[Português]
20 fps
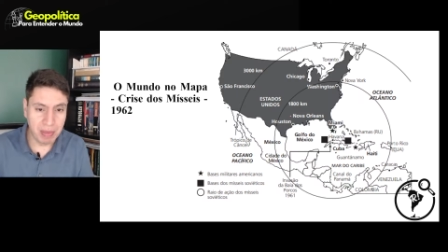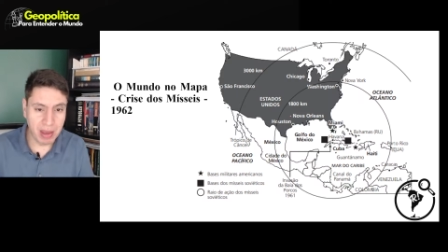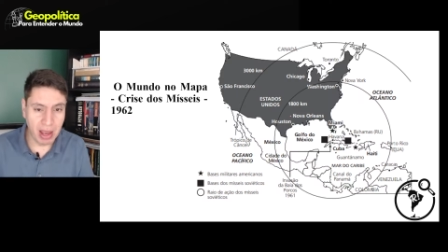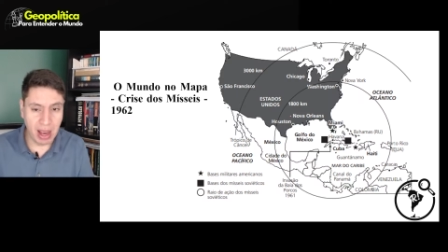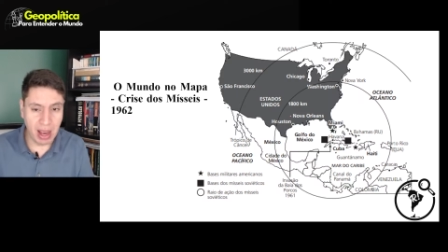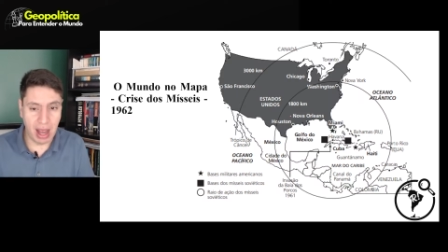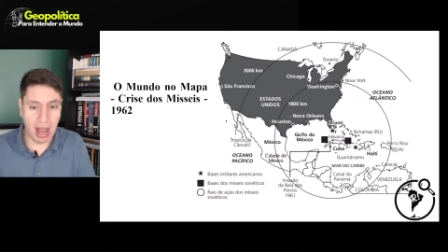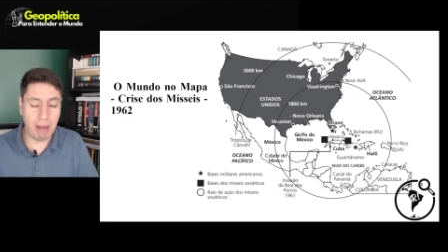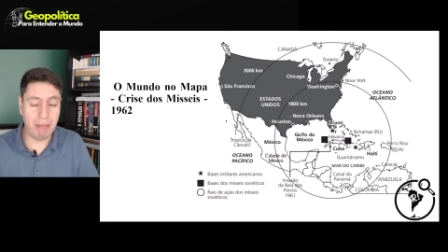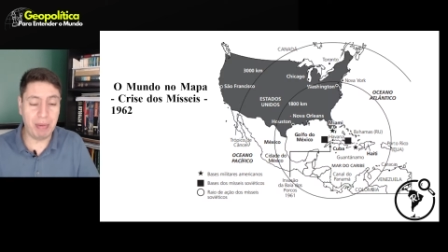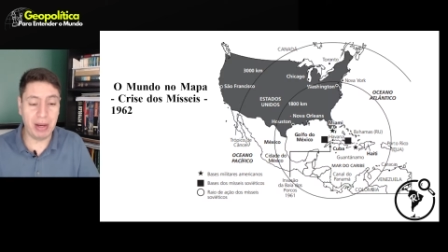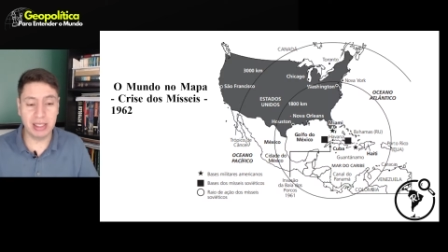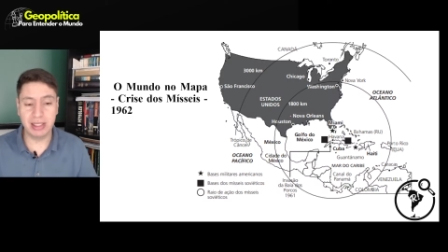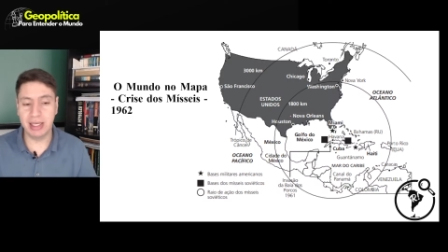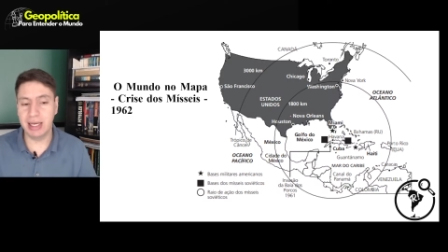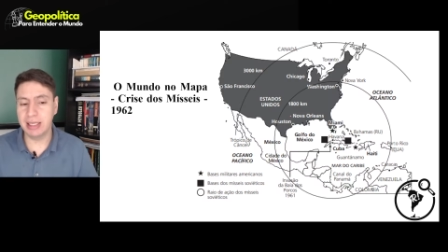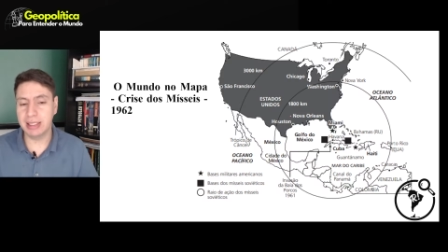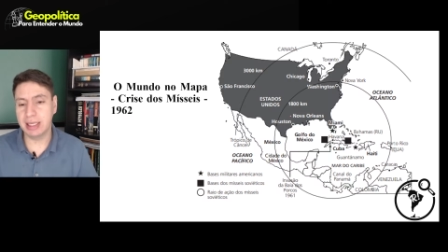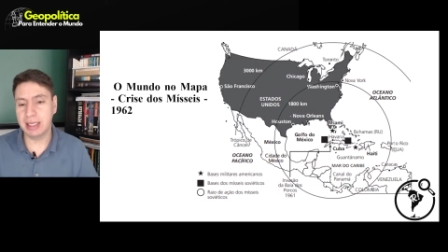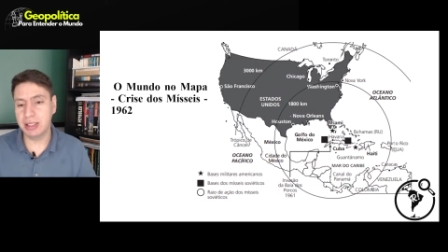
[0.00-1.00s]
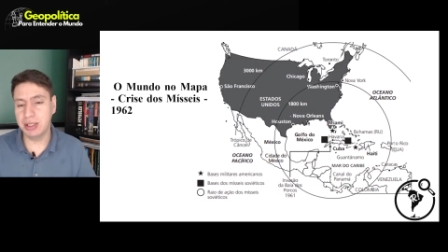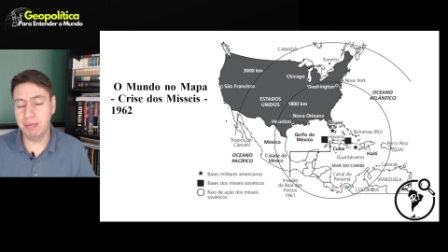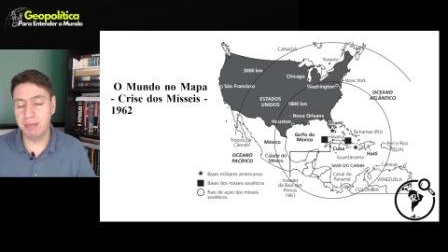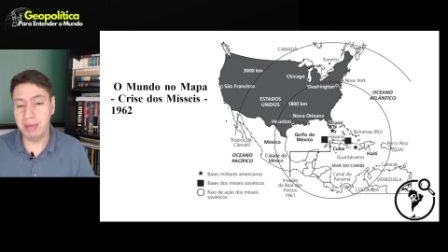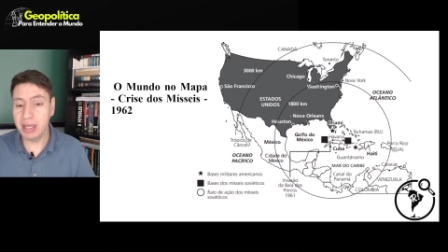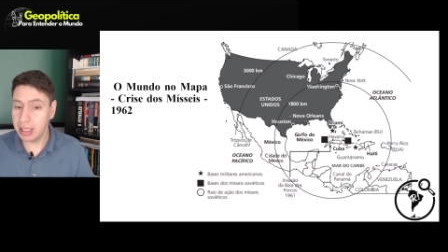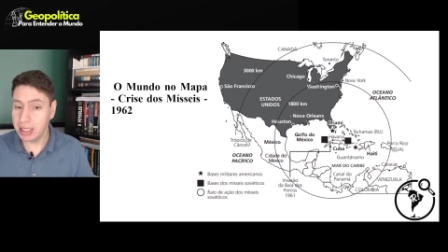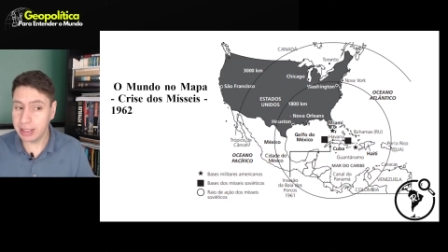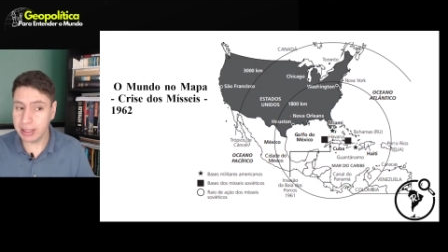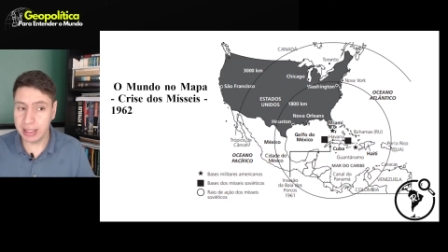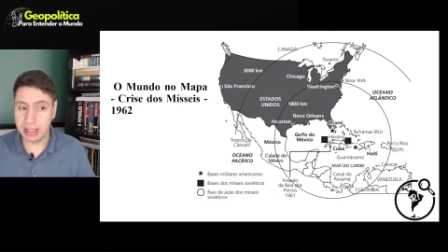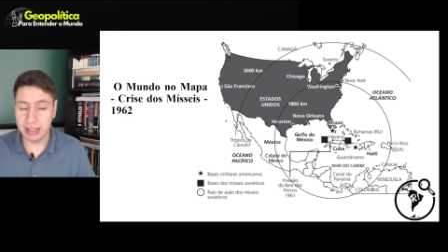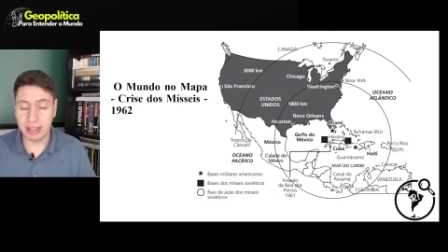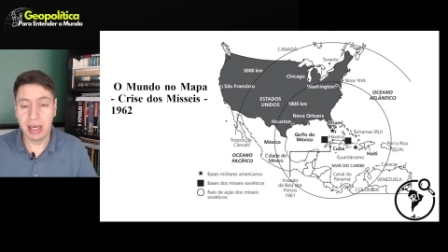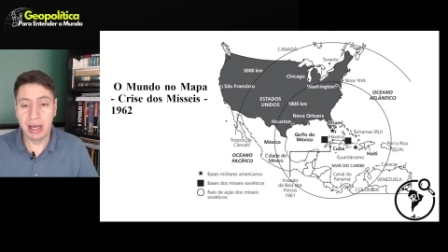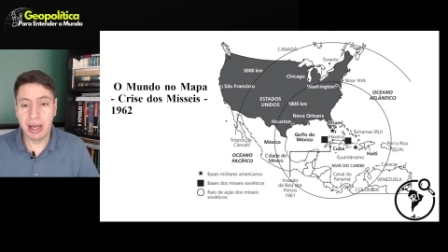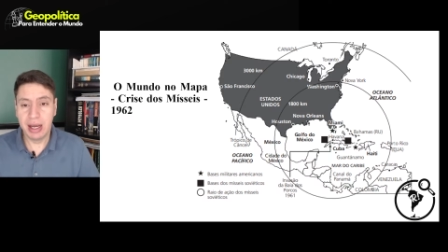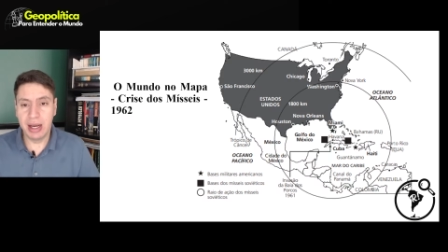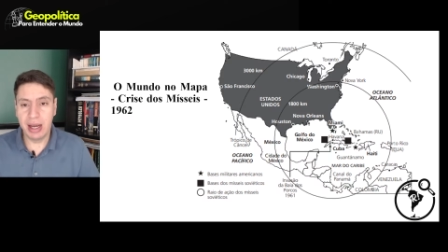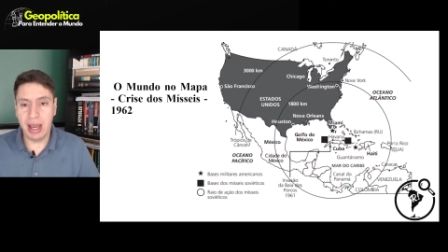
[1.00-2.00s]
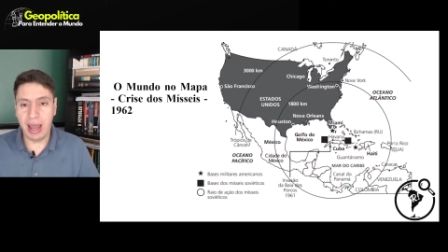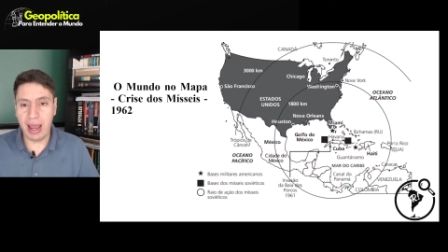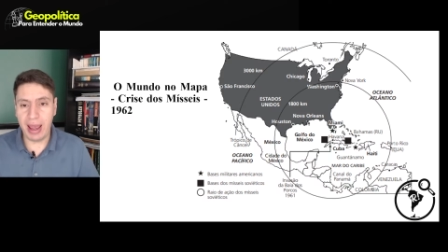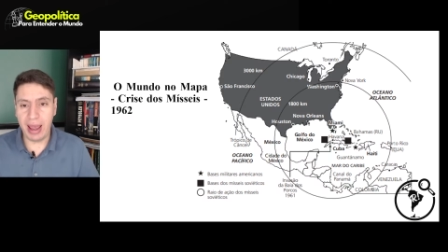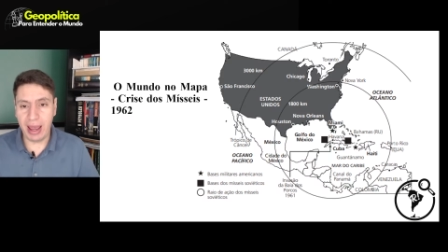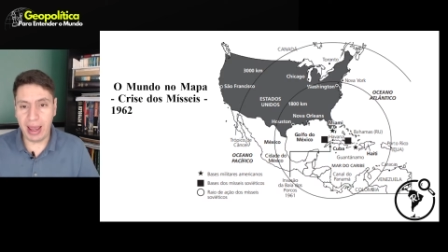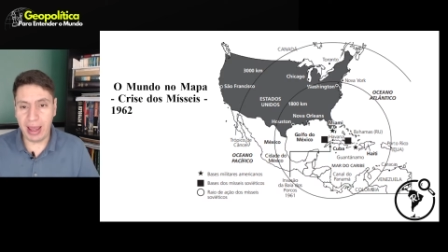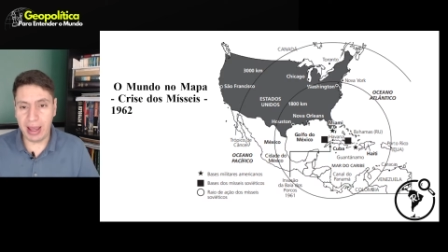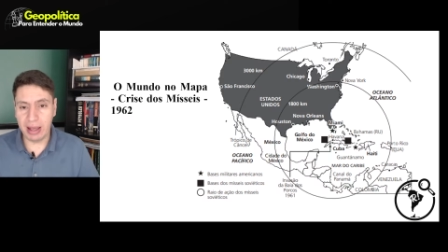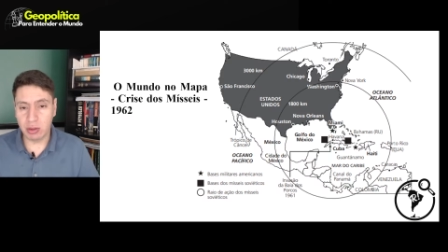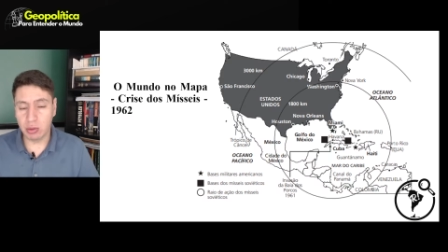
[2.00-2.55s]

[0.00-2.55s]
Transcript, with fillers: A presença de mísseis é,